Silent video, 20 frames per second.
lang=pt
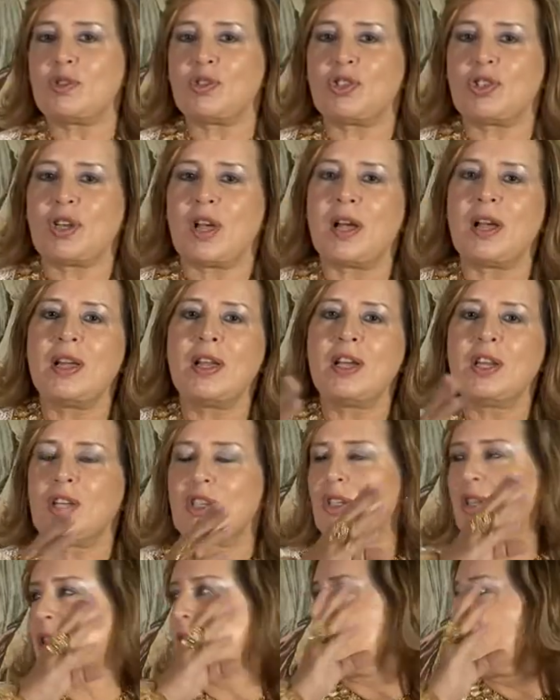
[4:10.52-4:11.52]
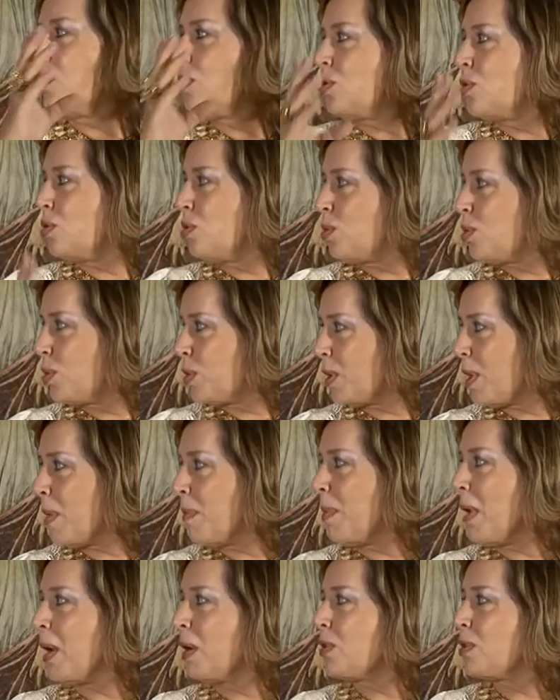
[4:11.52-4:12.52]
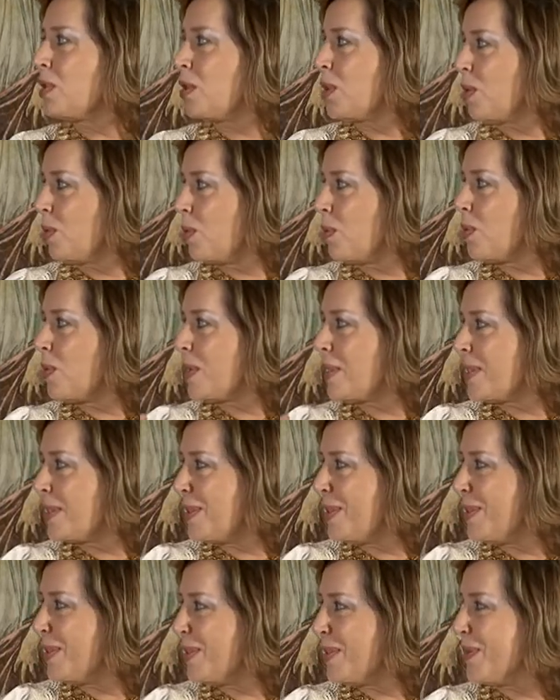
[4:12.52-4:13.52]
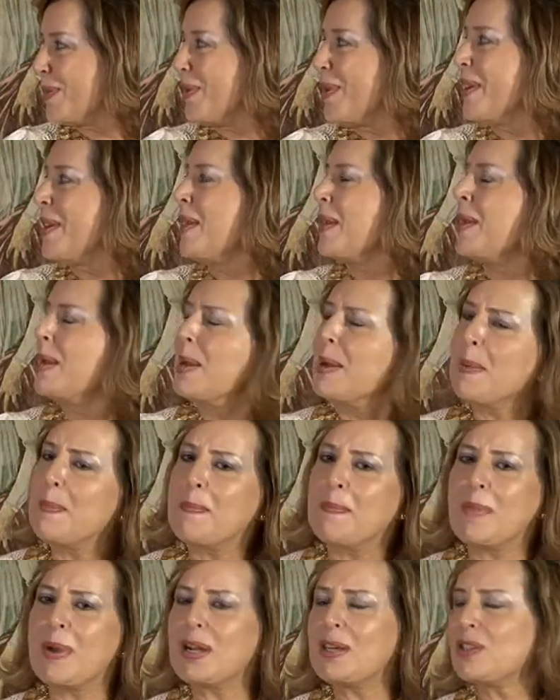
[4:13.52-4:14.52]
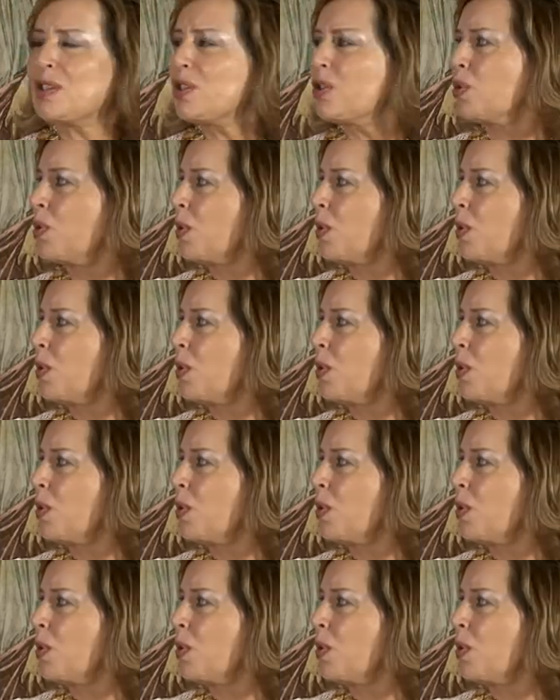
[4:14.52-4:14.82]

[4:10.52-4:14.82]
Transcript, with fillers: já de tantos outros trabalhos que eu assisto, Márcio,